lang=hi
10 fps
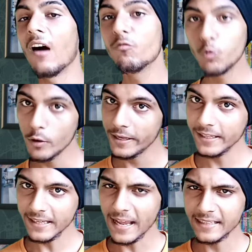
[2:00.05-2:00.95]
अब वो
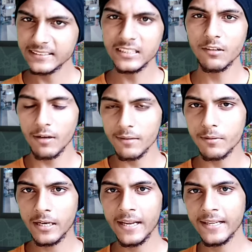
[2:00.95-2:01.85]
एक ऐसी दवाई
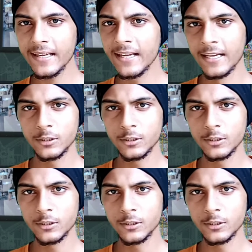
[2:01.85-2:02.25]
बनाएंगे